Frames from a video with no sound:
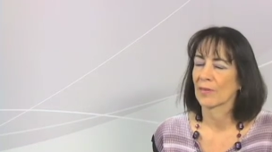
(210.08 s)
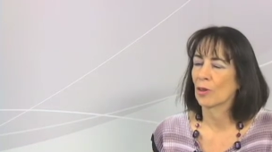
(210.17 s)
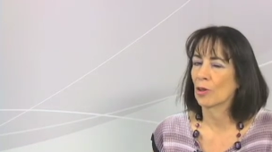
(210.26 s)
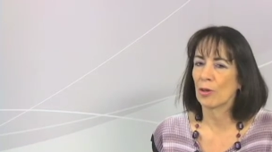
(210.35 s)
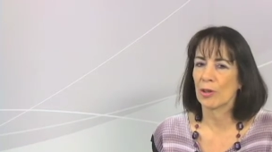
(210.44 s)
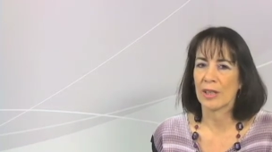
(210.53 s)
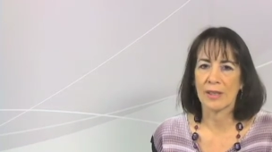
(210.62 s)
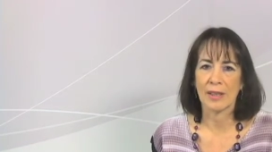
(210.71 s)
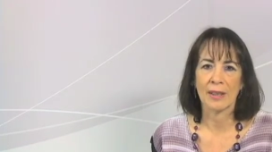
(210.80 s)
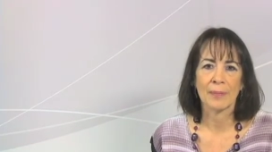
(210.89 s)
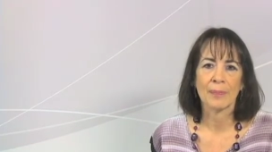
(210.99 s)
No lo
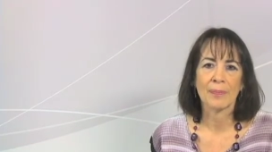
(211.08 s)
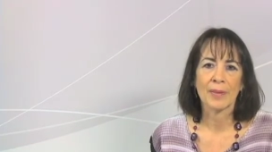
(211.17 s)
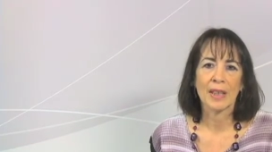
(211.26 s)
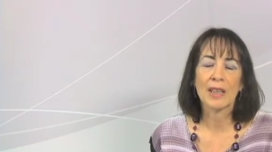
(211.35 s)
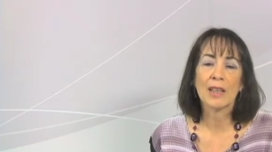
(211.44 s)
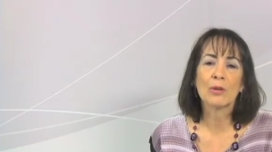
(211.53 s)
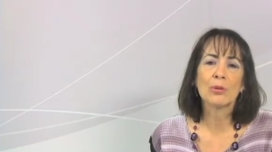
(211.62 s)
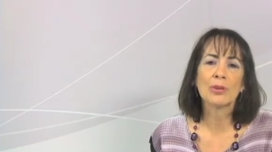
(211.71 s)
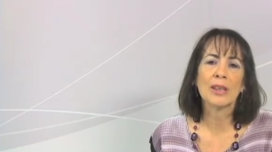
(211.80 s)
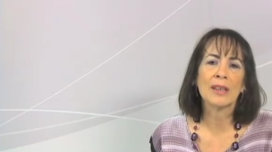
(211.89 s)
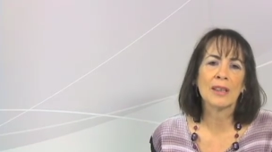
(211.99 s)
hice y
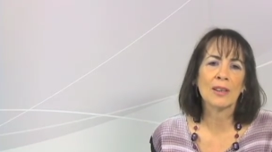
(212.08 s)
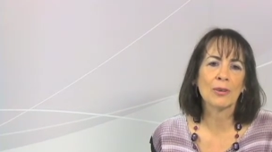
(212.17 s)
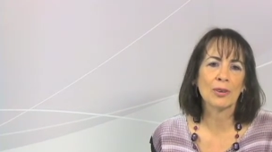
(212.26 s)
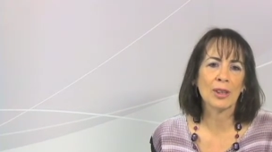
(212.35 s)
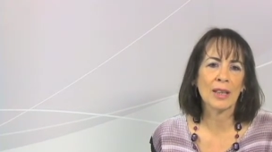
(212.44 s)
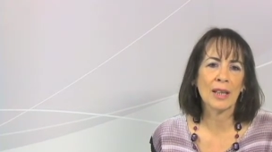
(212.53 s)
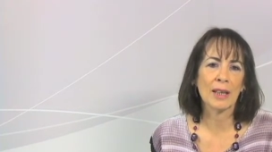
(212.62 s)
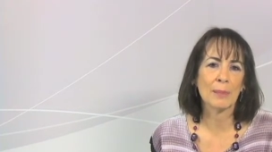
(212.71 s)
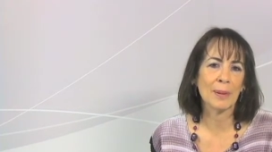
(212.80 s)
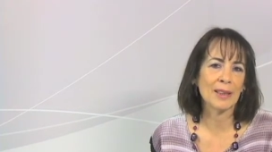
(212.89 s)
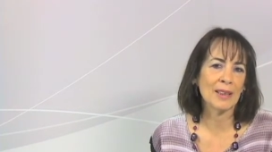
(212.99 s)
ningún sentido tiene
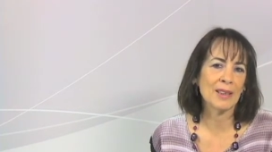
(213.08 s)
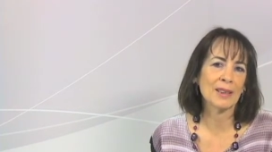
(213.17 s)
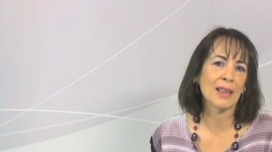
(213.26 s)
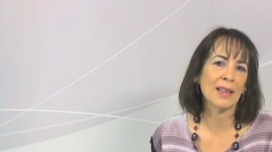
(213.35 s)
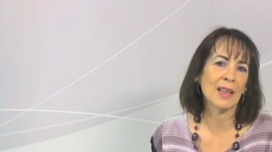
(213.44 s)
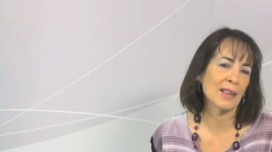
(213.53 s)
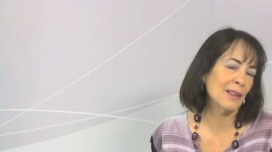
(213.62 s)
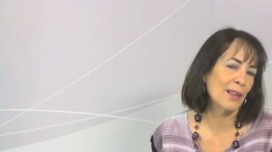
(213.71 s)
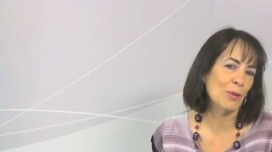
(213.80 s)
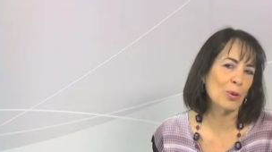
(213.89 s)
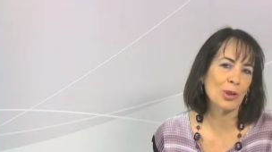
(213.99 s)
arrepentirse
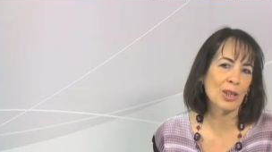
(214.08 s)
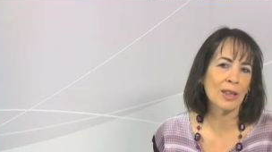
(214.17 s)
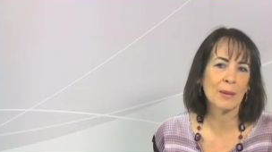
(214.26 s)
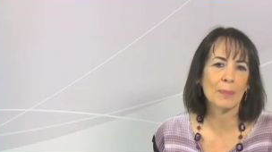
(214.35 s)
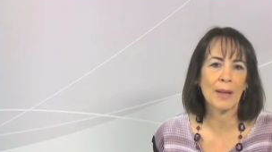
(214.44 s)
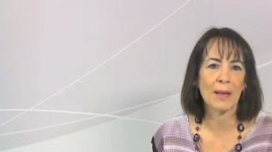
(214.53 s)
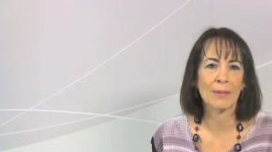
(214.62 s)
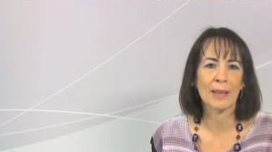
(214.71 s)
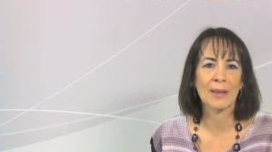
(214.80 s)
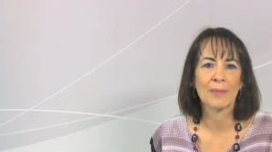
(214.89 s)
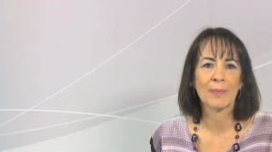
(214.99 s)
ante lo
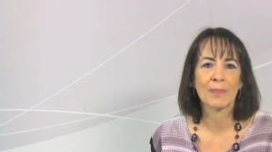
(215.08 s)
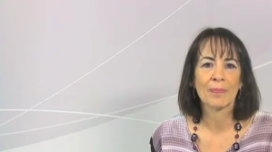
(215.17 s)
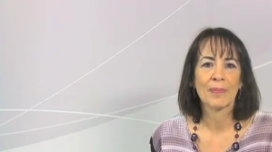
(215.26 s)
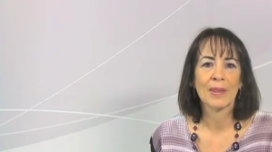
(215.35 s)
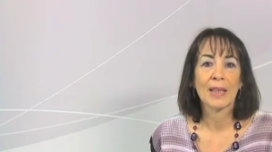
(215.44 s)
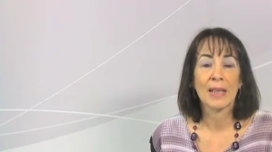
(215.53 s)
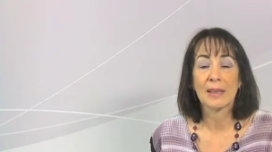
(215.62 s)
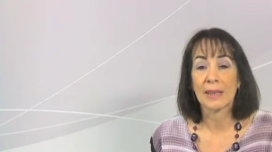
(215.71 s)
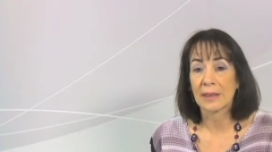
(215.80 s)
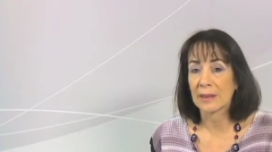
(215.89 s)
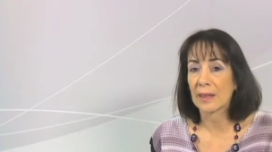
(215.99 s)
irreparable.
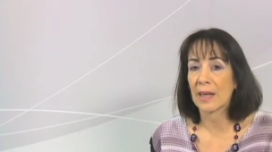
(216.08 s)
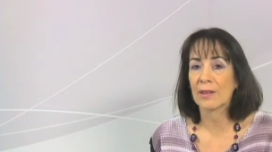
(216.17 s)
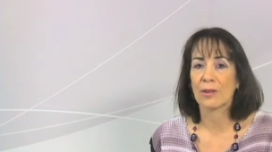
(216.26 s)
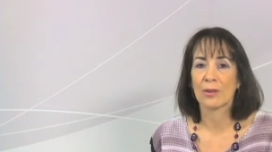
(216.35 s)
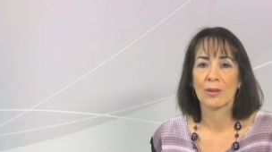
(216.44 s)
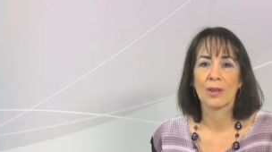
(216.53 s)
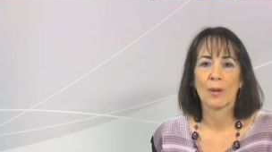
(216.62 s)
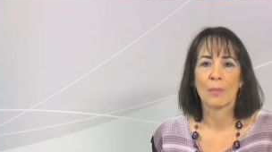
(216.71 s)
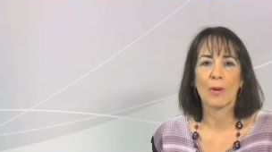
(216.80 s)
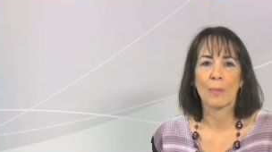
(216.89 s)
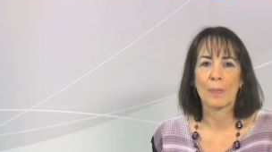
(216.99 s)
Es extraño,
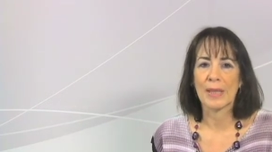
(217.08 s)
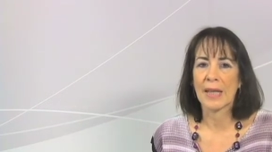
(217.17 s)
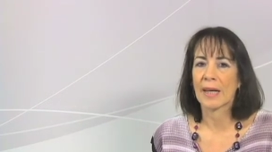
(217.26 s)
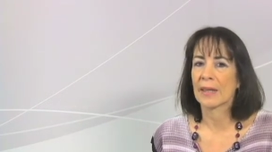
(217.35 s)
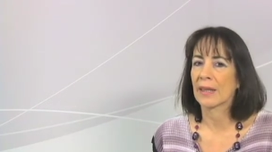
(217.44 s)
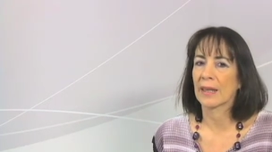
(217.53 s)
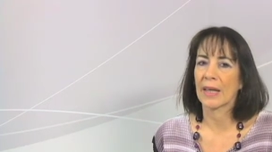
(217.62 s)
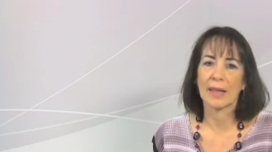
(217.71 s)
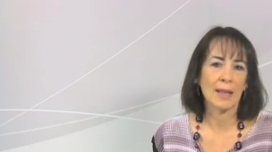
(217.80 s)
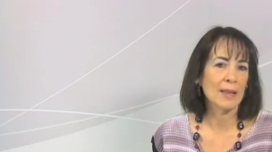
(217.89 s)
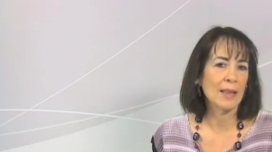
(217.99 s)
pero a pesar de que
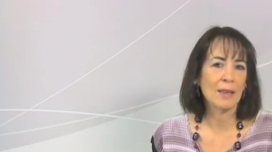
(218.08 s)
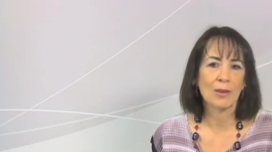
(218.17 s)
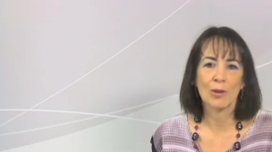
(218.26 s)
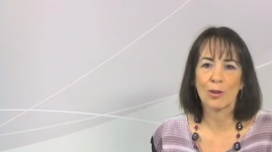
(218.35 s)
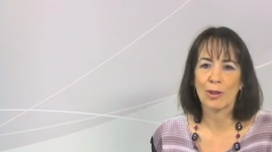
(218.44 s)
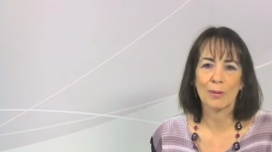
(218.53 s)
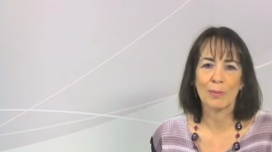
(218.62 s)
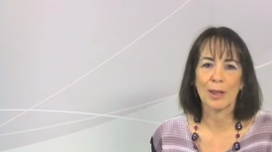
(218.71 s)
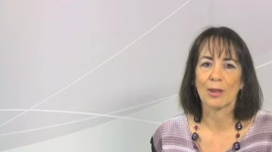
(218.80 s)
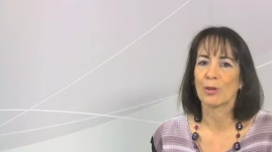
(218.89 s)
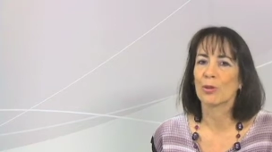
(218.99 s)
a Nadine
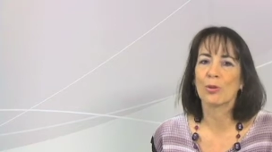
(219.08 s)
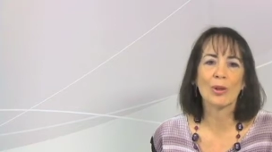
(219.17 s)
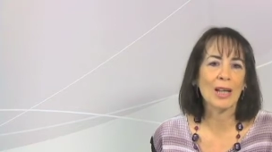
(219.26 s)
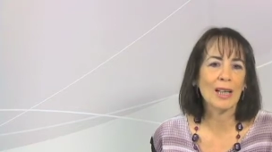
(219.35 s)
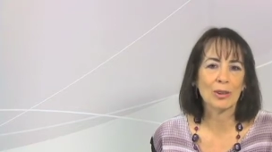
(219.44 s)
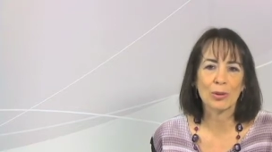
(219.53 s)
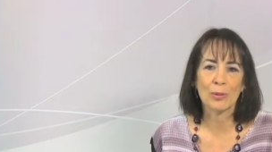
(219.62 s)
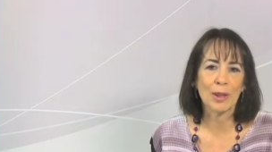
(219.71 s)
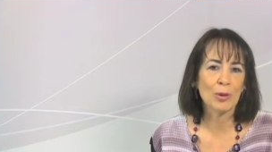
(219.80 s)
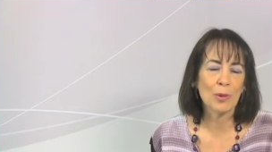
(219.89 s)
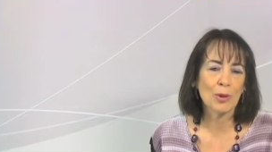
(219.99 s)
Gordimer nunca la
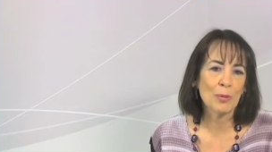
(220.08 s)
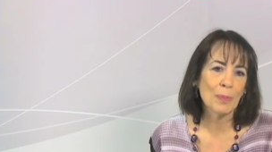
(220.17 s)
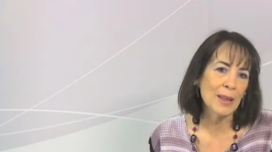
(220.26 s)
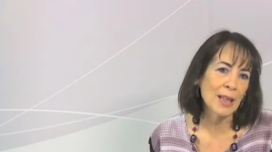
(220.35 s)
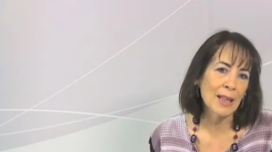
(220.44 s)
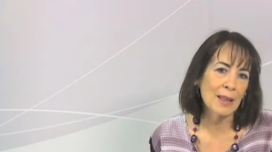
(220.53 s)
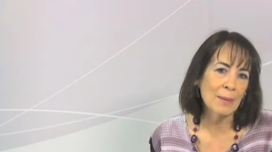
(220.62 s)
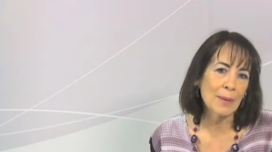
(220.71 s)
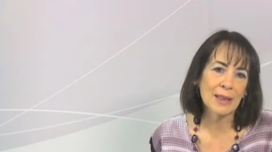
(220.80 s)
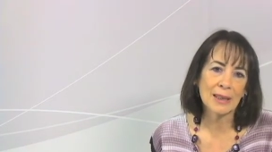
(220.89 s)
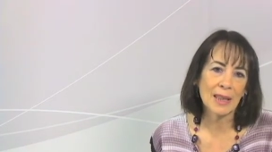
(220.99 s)
tuve como compañera de
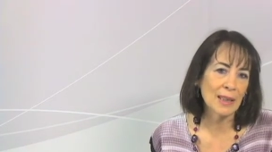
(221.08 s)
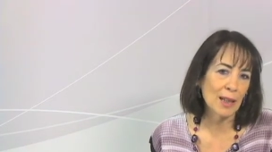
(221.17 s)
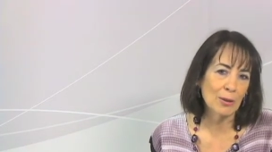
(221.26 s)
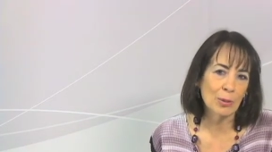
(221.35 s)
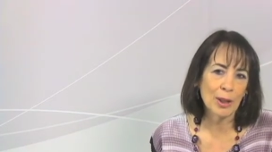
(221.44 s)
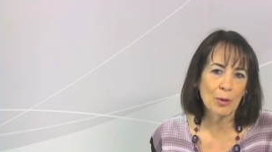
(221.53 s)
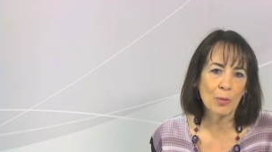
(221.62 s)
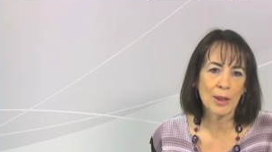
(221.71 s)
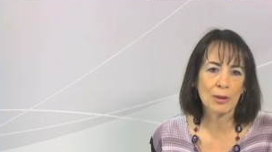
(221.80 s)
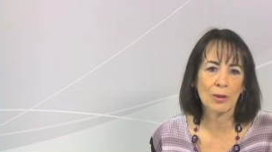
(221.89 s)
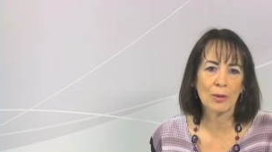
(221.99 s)
mesa en algún
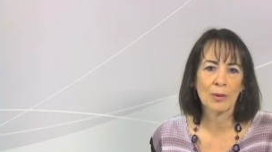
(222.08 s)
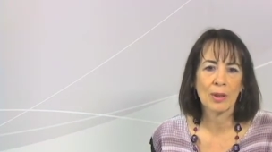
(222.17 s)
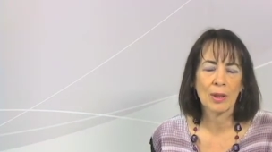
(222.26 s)
encuentro,